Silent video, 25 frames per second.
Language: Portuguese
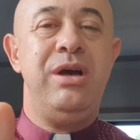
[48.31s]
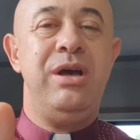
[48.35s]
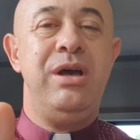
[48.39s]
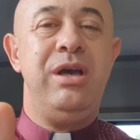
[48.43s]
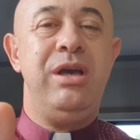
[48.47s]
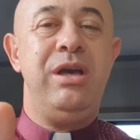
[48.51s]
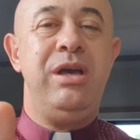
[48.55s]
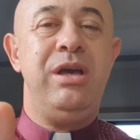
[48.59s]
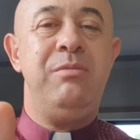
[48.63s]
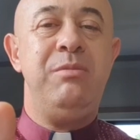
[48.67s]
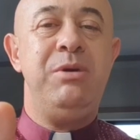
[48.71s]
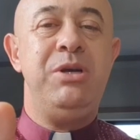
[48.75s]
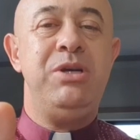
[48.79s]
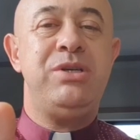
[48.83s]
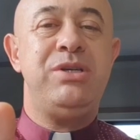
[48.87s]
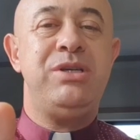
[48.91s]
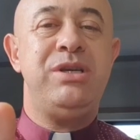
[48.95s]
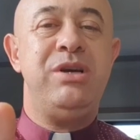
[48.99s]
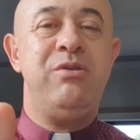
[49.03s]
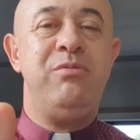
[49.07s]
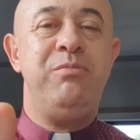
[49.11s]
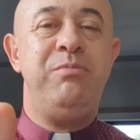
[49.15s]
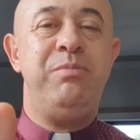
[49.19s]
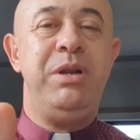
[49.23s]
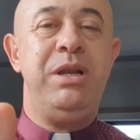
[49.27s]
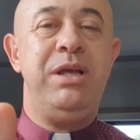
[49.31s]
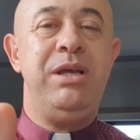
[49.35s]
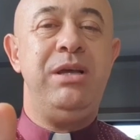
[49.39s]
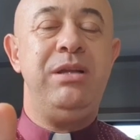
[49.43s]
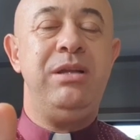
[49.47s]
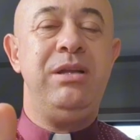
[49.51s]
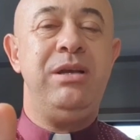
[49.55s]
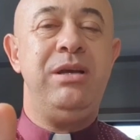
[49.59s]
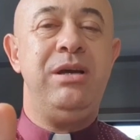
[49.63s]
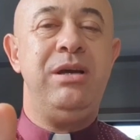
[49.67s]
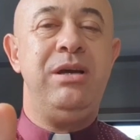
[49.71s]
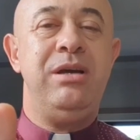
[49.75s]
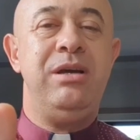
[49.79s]
em remissão
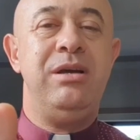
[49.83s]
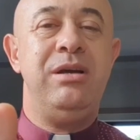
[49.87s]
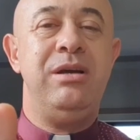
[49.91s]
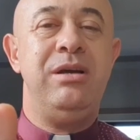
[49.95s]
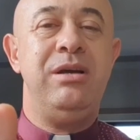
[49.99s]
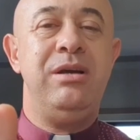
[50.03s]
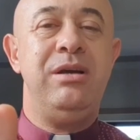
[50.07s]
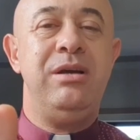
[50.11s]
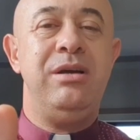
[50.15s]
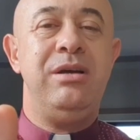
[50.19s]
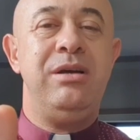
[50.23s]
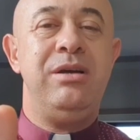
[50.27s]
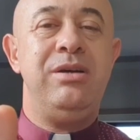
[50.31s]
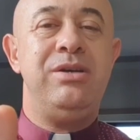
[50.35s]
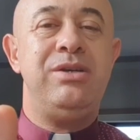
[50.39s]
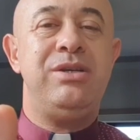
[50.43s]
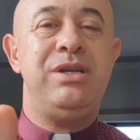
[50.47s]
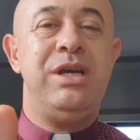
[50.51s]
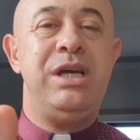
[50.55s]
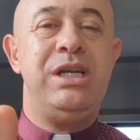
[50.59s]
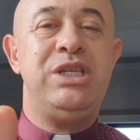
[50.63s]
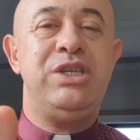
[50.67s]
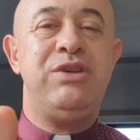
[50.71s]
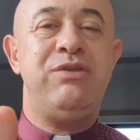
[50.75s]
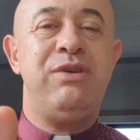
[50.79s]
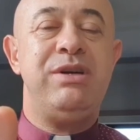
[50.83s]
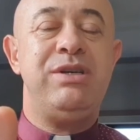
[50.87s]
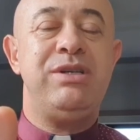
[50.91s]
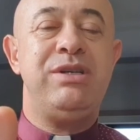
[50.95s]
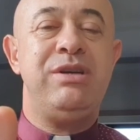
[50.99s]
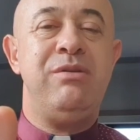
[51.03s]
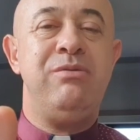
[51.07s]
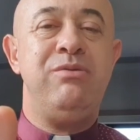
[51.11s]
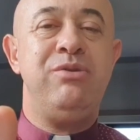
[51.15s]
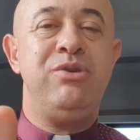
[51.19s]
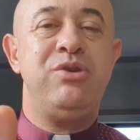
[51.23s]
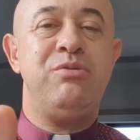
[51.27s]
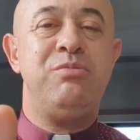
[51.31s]
plena e
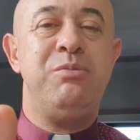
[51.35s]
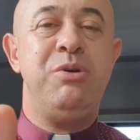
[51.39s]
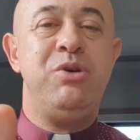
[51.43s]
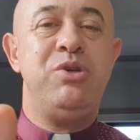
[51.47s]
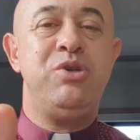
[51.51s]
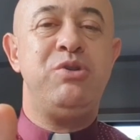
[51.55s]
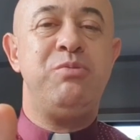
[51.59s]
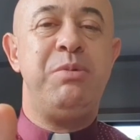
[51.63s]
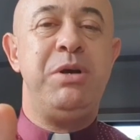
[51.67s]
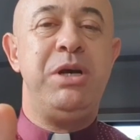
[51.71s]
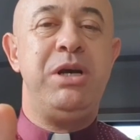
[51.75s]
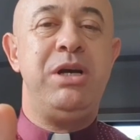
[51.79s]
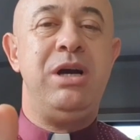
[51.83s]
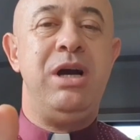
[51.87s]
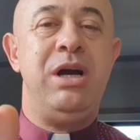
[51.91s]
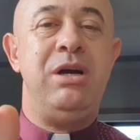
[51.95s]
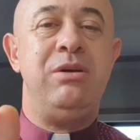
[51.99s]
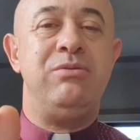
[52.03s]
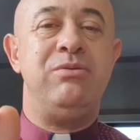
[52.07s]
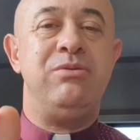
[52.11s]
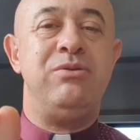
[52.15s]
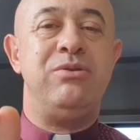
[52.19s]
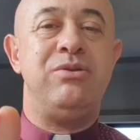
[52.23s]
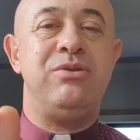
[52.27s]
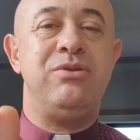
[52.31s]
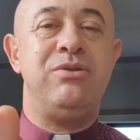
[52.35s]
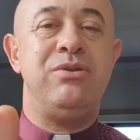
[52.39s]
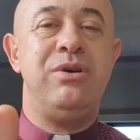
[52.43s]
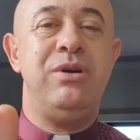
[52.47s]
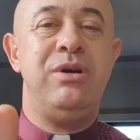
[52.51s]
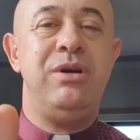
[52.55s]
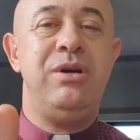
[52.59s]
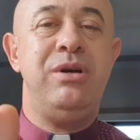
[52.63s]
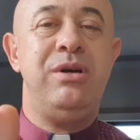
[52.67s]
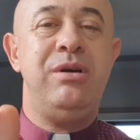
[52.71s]
satisfação dos meus pecados,